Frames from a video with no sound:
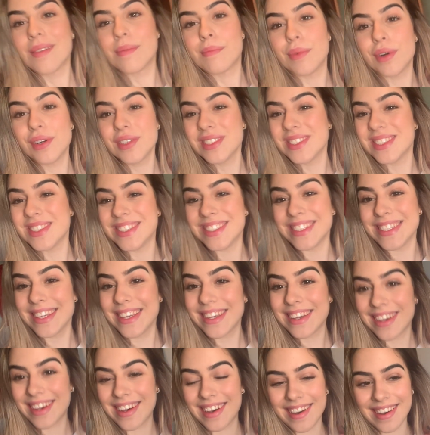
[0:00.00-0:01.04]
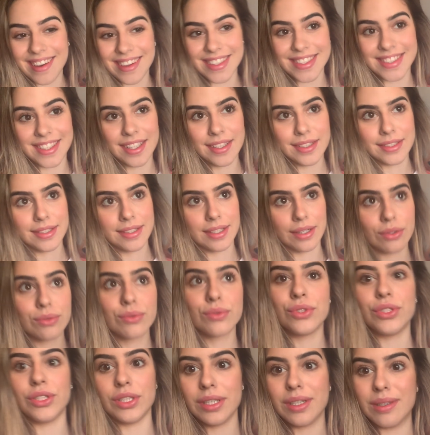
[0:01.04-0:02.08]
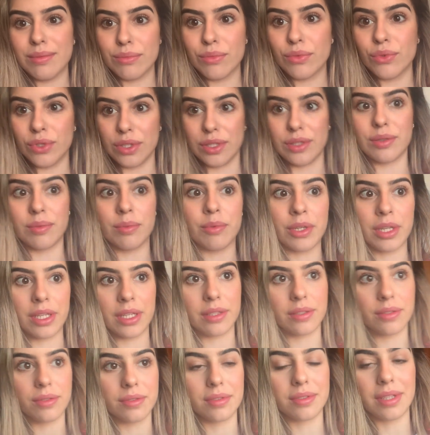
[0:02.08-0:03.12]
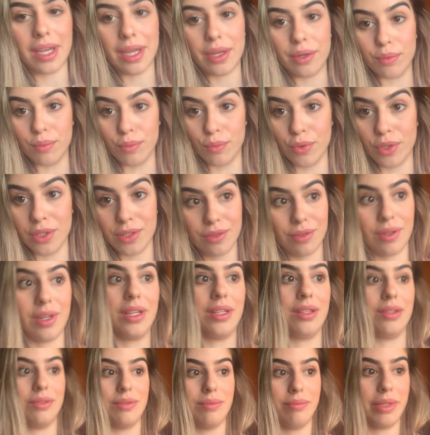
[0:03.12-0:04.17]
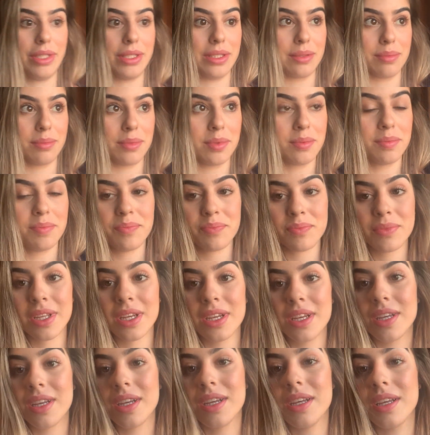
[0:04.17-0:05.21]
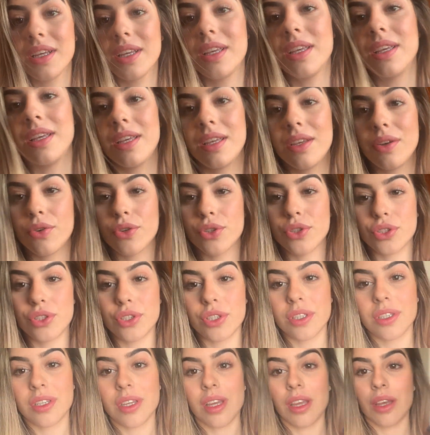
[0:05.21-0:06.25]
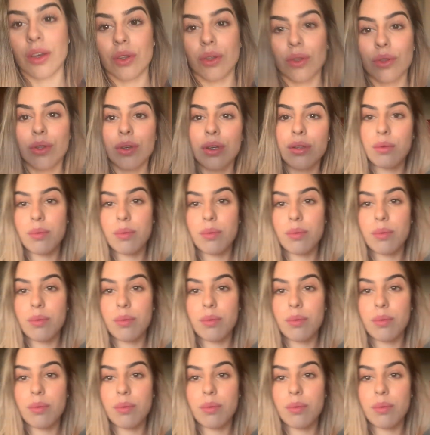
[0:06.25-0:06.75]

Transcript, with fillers: Bom dia! Gente, tá um dia muito bonito, sério, muito lindo mesmo. E hoje eu não tenho